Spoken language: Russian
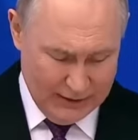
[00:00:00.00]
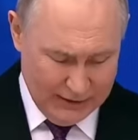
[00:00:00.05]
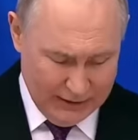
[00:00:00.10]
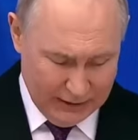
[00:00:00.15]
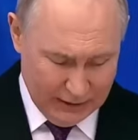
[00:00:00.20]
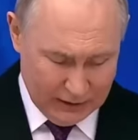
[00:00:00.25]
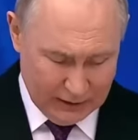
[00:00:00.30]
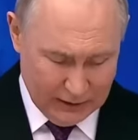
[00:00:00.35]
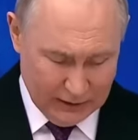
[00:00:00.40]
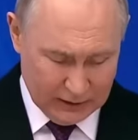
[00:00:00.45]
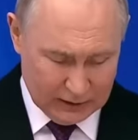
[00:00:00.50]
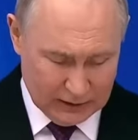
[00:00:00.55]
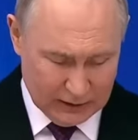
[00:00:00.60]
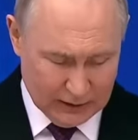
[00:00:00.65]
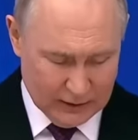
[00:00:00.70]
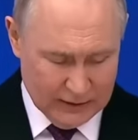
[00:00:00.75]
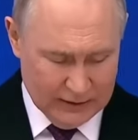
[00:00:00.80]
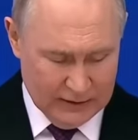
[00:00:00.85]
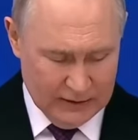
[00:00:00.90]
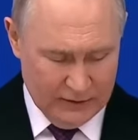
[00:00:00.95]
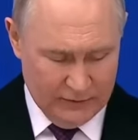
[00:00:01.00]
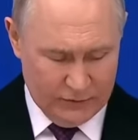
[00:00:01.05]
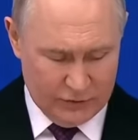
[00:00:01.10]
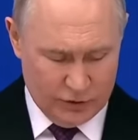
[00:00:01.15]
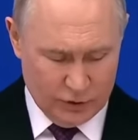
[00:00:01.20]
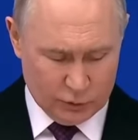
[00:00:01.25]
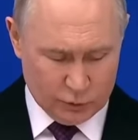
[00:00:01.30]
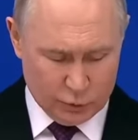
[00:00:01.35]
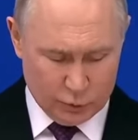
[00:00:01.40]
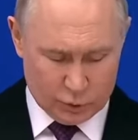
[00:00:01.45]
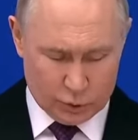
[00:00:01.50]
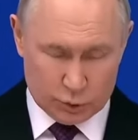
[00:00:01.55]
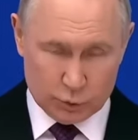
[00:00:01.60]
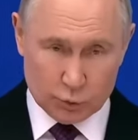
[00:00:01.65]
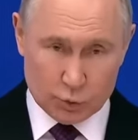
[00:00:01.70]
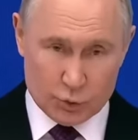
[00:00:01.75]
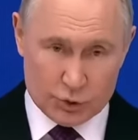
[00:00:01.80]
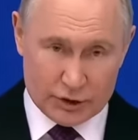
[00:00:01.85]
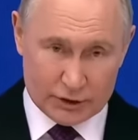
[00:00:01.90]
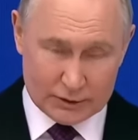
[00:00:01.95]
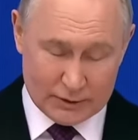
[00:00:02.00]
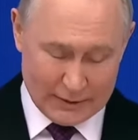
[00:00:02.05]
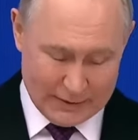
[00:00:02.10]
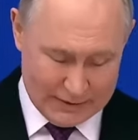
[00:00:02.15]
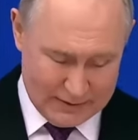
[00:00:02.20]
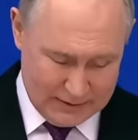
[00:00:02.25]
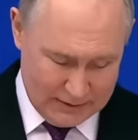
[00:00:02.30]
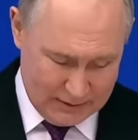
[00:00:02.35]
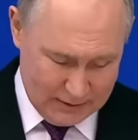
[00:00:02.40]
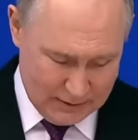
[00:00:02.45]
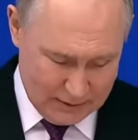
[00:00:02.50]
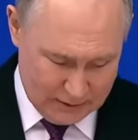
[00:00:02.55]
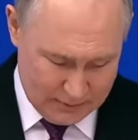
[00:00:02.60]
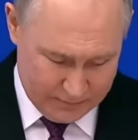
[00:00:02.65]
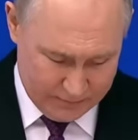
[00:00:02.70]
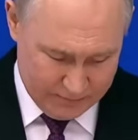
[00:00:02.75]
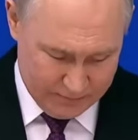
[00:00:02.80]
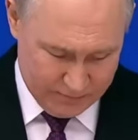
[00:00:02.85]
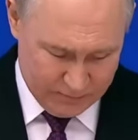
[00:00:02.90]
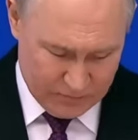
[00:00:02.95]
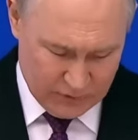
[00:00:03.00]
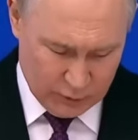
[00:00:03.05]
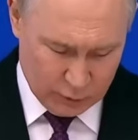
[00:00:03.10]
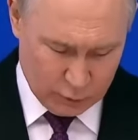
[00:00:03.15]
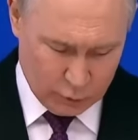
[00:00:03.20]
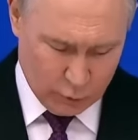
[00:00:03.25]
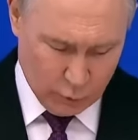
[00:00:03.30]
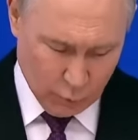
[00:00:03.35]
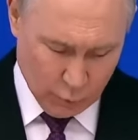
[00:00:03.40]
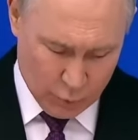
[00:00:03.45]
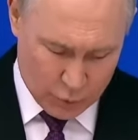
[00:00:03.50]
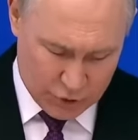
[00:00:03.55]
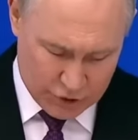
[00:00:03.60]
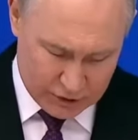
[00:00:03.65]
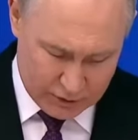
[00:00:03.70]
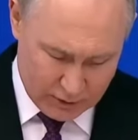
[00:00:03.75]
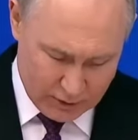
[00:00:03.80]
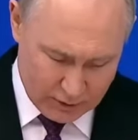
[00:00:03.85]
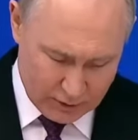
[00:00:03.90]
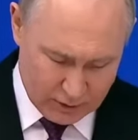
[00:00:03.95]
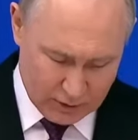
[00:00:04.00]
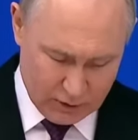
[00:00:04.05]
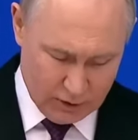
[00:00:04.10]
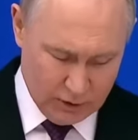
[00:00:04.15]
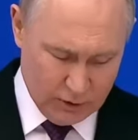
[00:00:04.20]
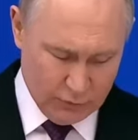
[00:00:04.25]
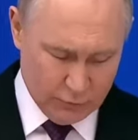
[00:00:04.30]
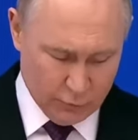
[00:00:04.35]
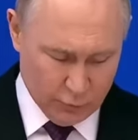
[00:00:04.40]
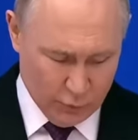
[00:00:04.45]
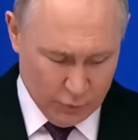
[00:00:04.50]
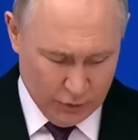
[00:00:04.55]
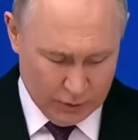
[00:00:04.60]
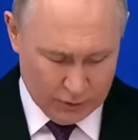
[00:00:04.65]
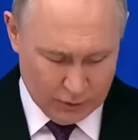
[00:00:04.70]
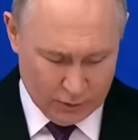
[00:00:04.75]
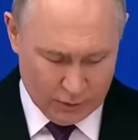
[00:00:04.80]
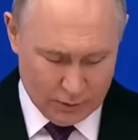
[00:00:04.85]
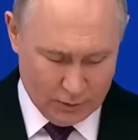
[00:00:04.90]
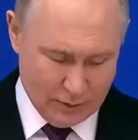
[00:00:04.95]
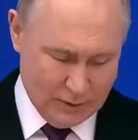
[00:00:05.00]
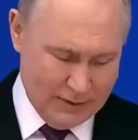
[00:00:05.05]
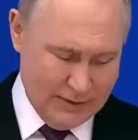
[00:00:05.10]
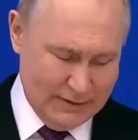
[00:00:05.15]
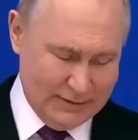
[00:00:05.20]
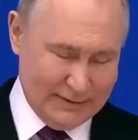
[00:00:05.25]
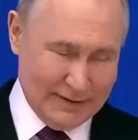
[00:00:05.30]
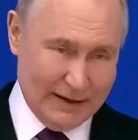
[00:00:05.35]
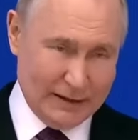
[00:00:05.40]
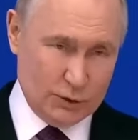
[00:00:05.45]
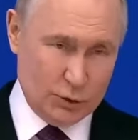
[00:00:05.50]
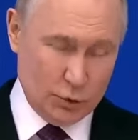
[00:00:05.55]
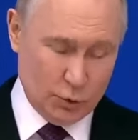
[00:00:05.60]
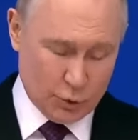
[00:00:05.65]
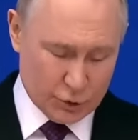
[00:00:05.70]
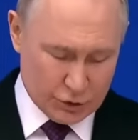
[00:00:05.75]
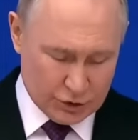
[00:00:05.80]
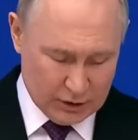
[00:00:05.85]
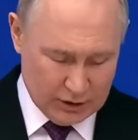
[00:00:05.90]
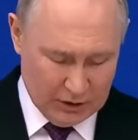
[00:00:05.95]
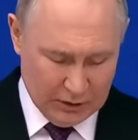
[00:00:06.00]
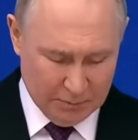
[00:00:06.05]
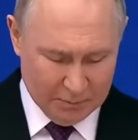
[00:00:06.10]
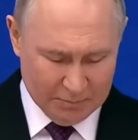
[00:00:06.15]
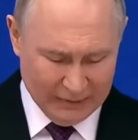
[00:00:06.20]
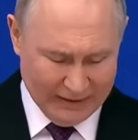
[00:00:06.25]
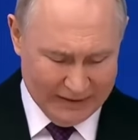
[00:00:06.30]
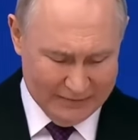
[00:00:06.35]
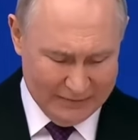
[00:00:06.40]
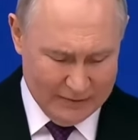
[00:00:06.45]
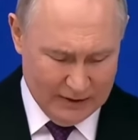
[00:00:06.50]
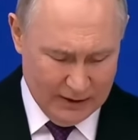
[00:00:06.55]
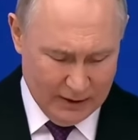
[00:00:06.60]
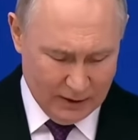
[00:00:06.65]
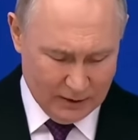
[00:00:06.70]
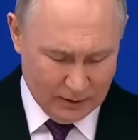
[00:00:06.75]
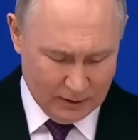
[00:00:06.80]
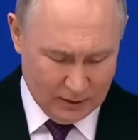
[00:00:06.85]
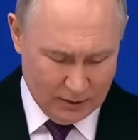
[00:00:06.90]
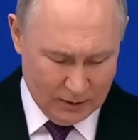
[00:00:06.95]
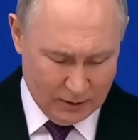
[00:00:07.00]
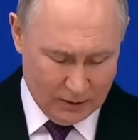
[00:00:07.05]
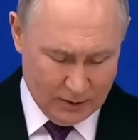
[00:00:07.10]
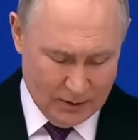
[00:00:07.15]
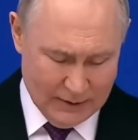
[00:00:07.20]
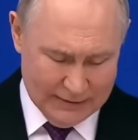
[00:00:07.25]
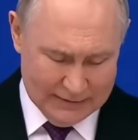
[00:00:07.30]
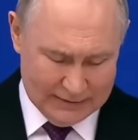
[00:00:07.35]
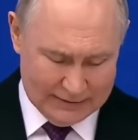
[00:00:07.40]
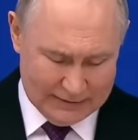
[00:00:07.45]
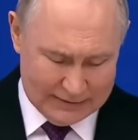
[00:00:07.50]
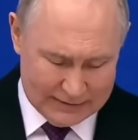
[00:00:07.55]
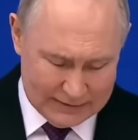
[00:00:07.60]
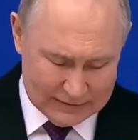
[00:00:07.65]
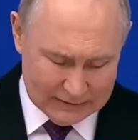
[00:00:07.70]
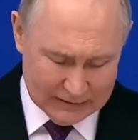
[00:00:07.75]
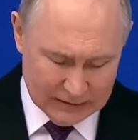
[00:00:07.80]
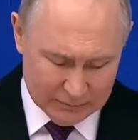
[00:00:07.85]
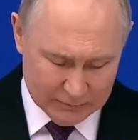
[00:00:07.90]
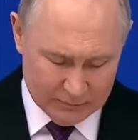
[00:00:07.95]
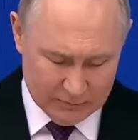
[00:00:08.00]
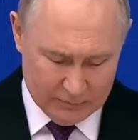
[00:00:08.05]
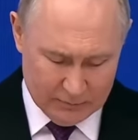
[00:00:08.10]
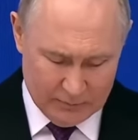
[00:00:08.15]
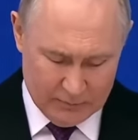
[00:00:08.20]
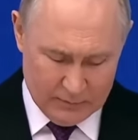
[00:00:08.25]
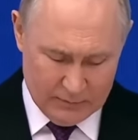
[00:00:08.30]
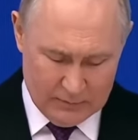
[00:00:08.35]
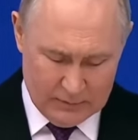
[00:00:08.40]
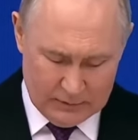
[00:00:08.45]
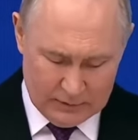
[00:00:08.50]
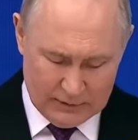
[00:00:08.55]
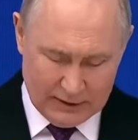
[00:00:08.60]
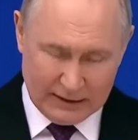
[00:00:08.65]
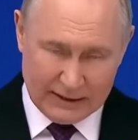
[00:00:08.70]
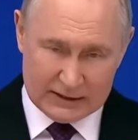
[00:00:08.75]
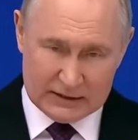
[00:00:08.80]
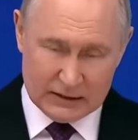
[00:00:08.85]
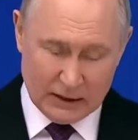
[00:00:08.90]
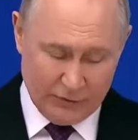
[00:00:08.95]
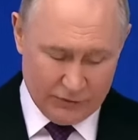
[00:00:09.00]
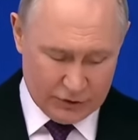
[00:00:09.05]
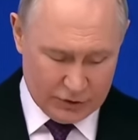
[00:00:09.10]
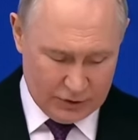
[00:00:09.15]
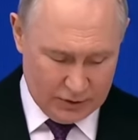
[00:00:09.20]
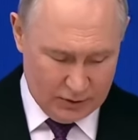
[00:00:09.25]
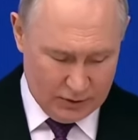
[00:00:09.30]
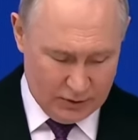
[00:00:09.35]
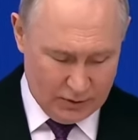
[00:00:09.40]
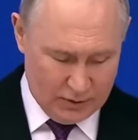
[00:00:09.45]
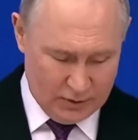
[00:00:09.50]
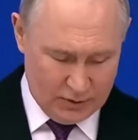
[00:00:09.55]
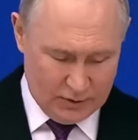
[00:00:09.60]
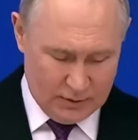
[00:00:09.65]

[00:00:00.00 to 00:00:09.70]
элита – это все, кто служит России. Труженики и воины, надежные, проверенные, делом доказавшие